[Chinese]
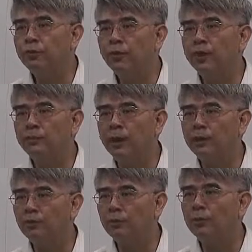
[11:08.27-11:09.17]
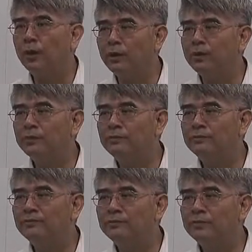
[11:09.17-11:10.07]
不管你满意或不满意，
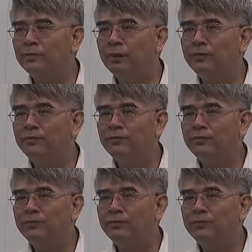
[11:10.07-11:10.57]
是吧？